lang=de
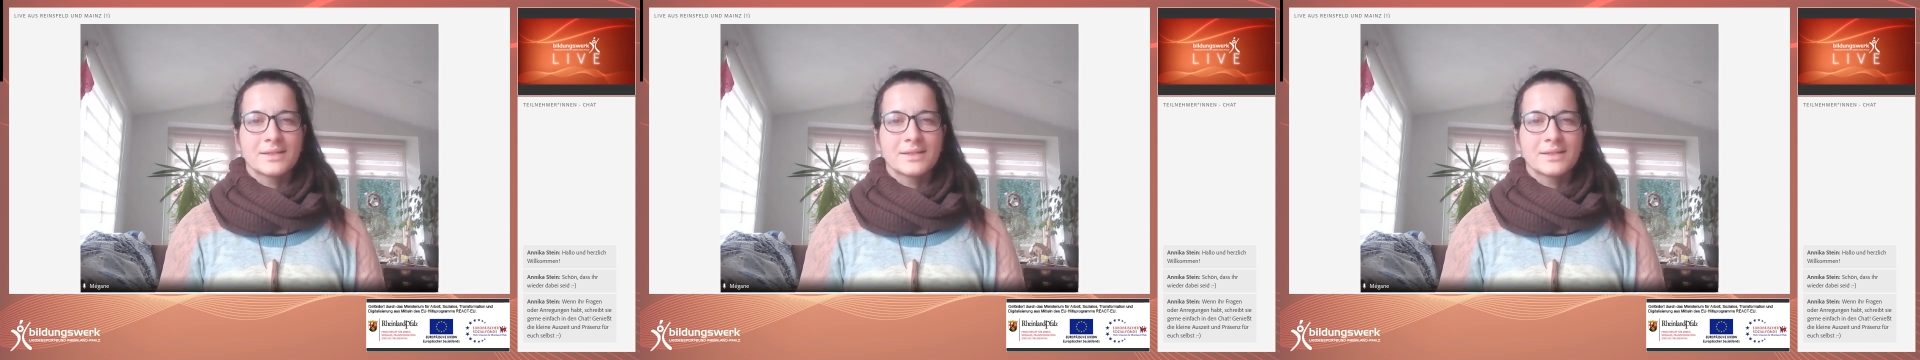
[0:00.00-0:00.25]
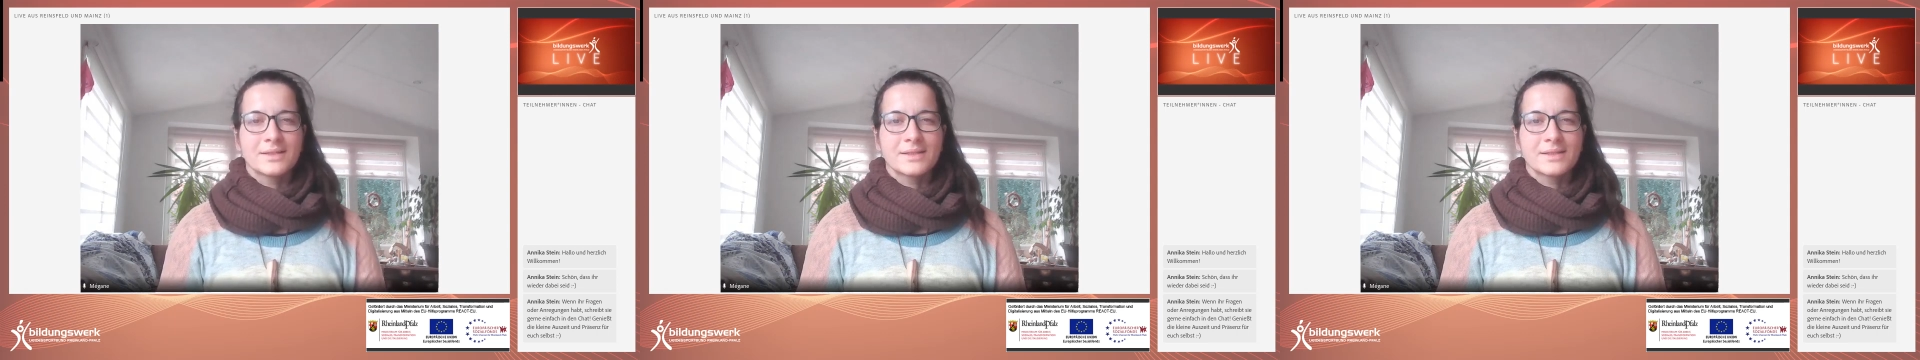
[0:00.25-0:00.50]

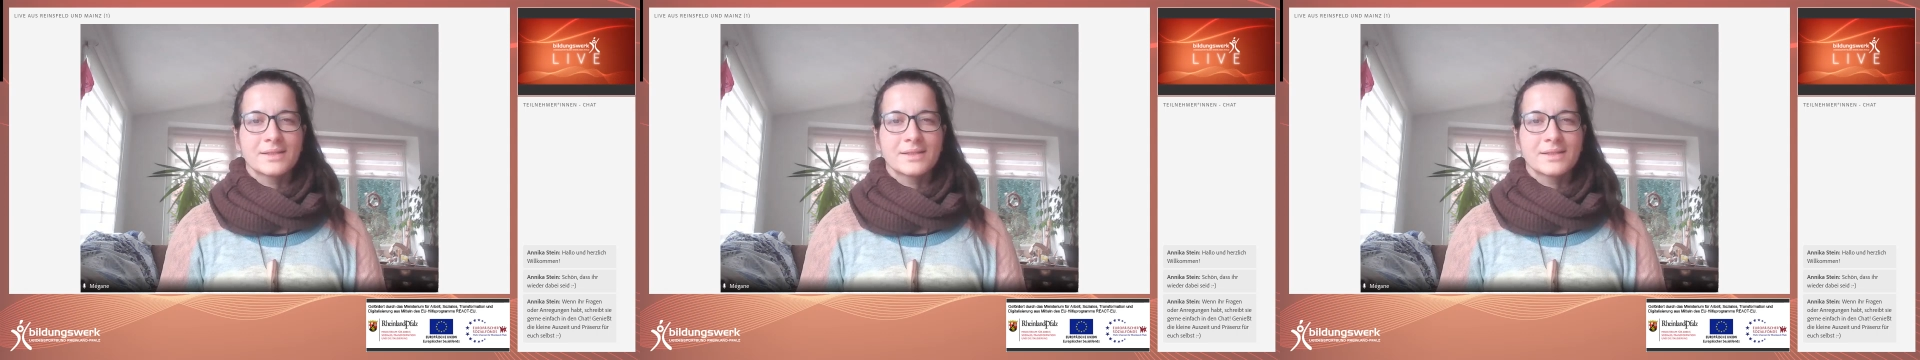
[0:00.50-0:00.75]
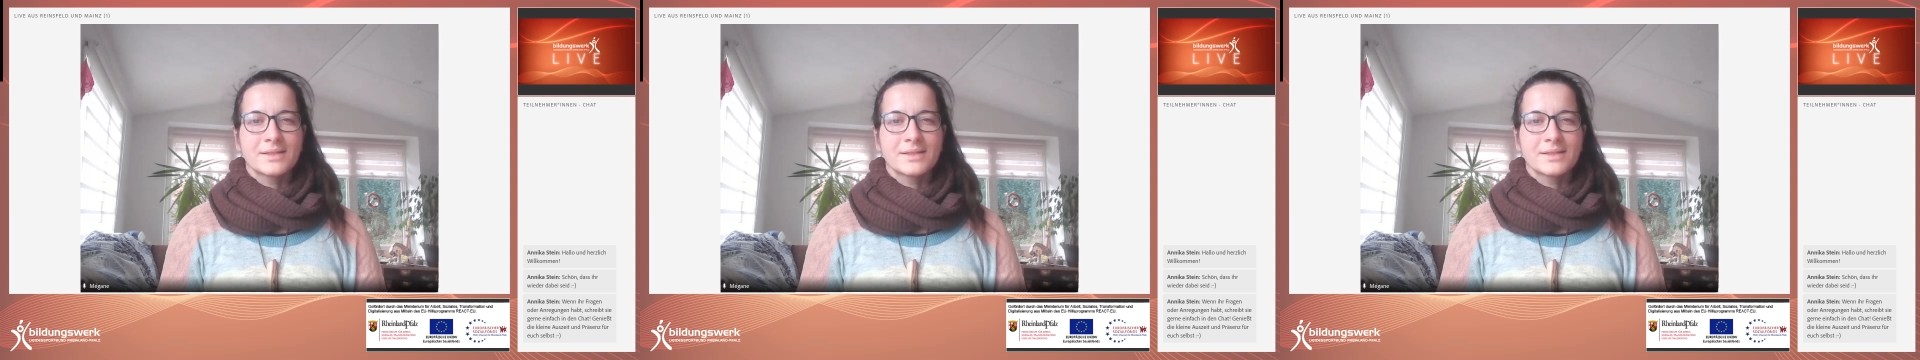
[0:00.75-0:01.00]

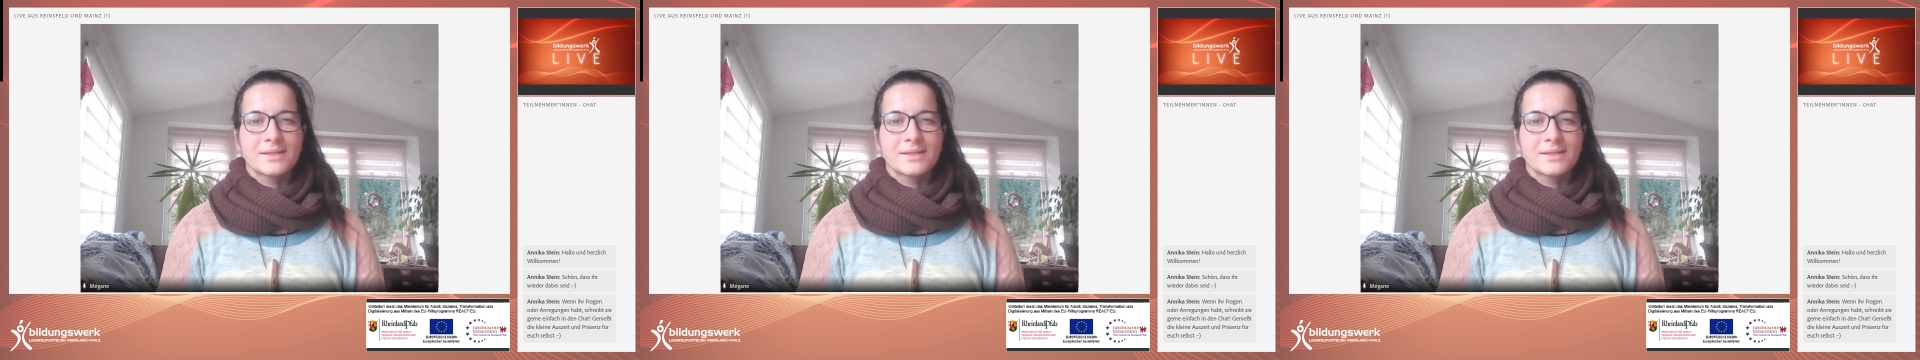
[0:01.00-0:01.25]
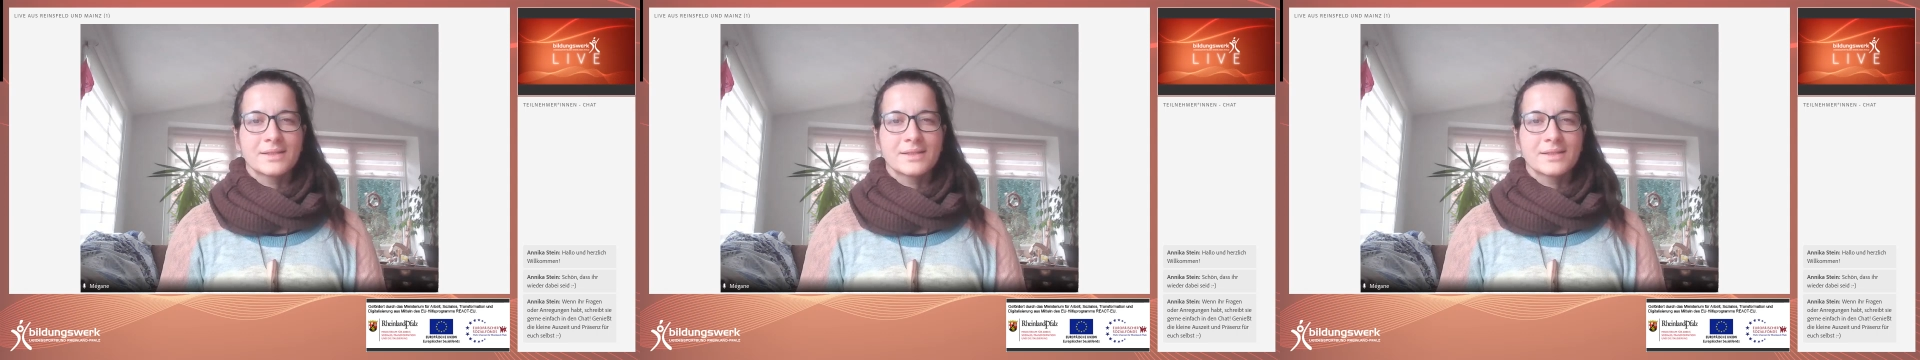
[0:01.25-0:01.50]
allererste euch
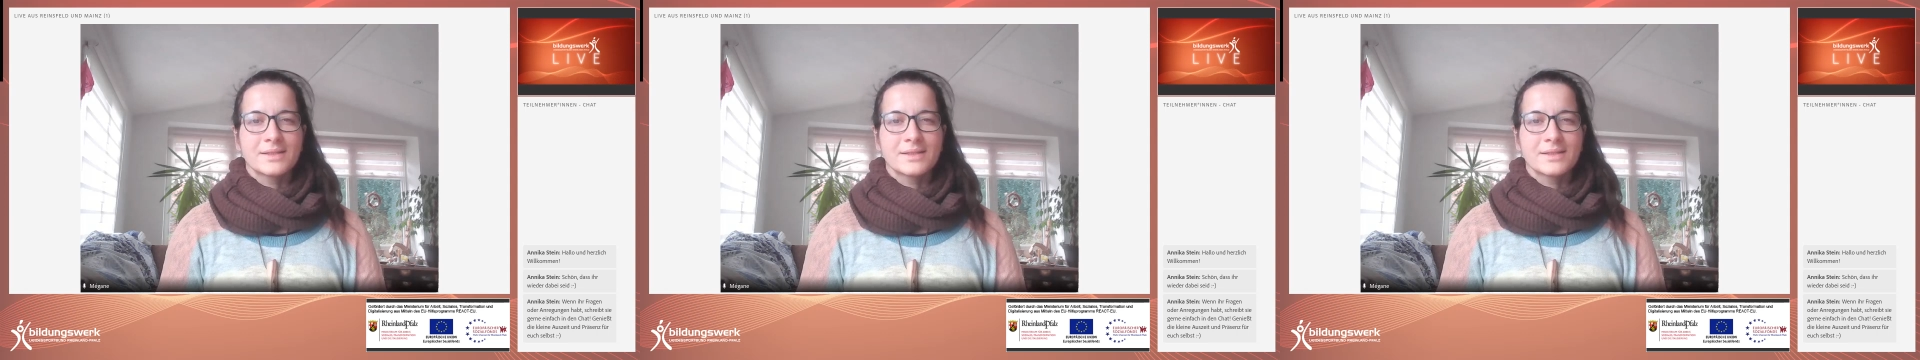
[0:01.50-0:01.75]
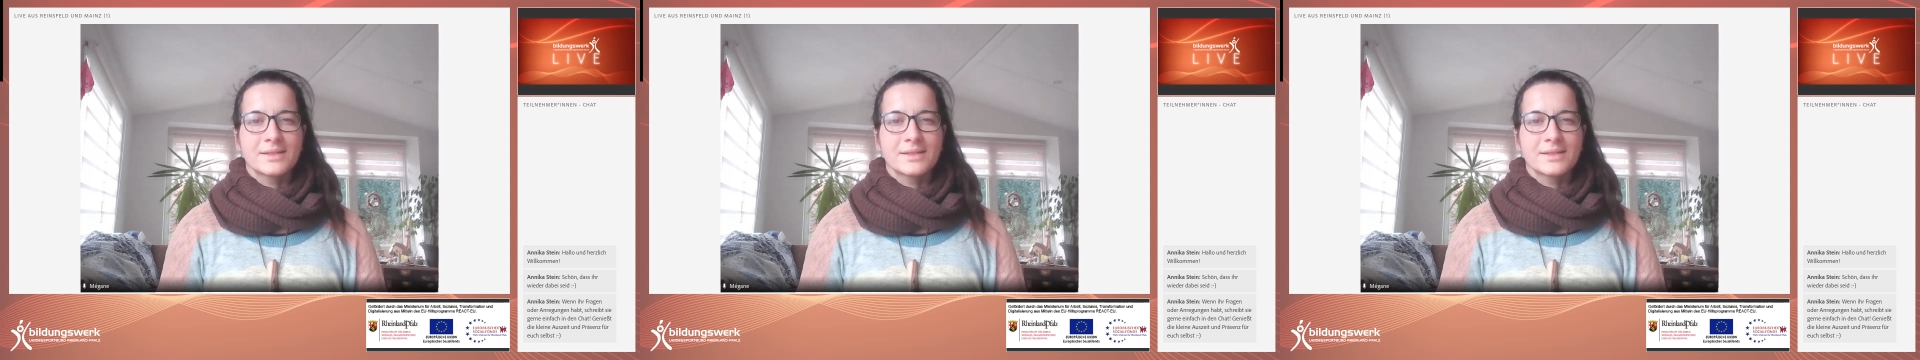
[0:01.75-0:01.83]
diese Frage